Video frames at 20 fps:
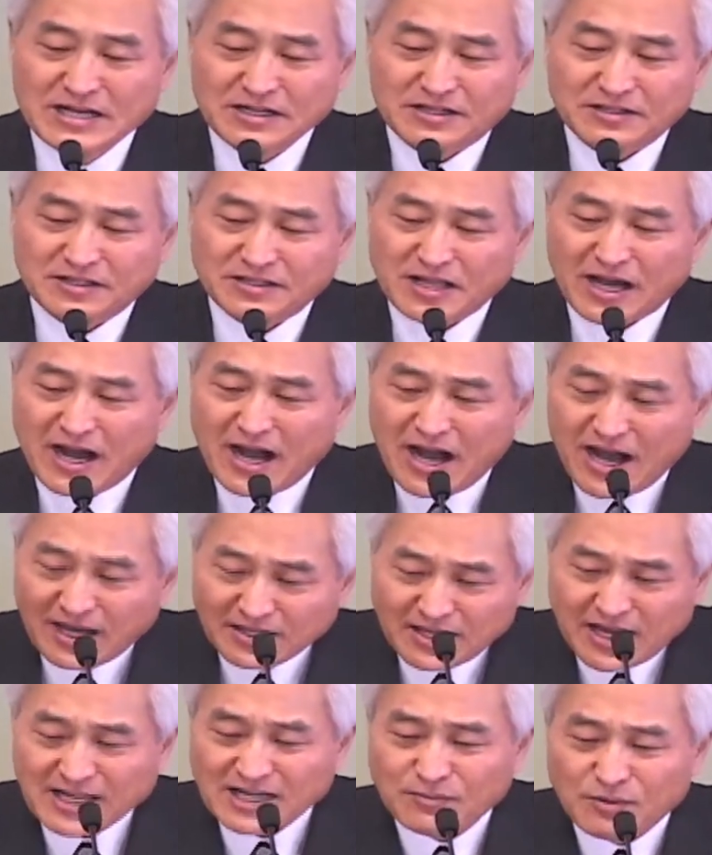그는
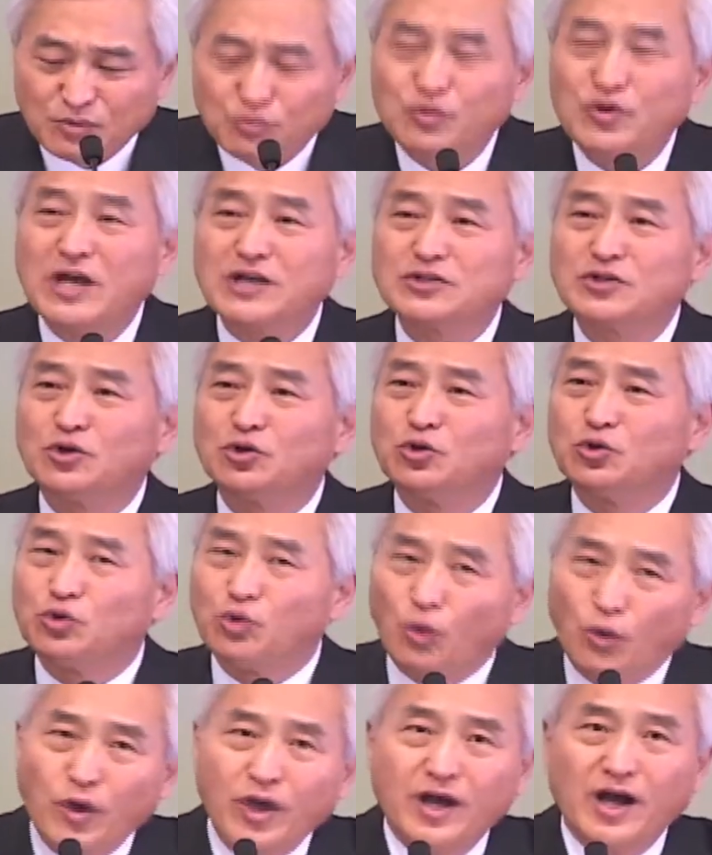하나님을 위해서
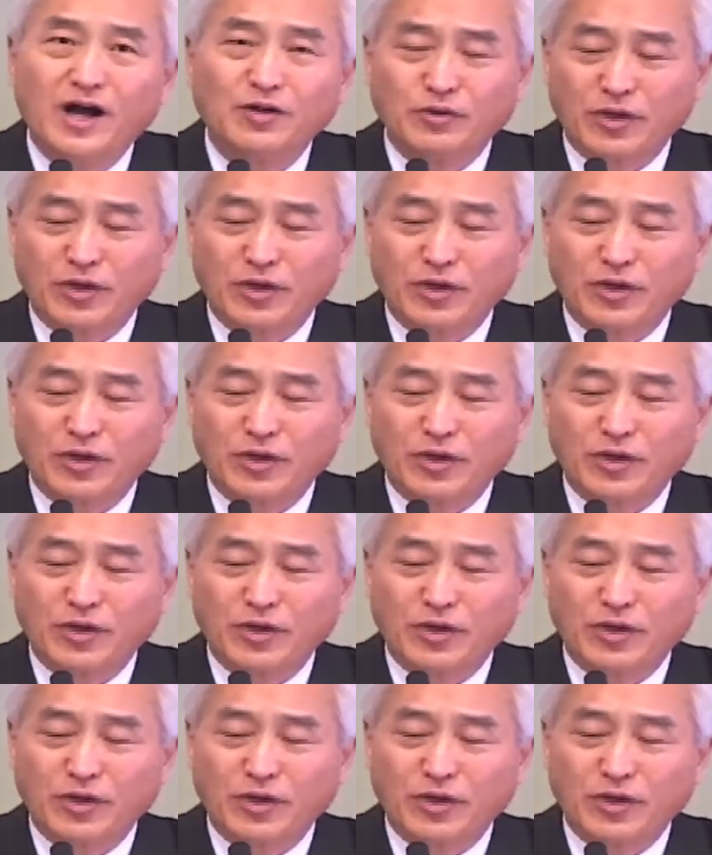노예가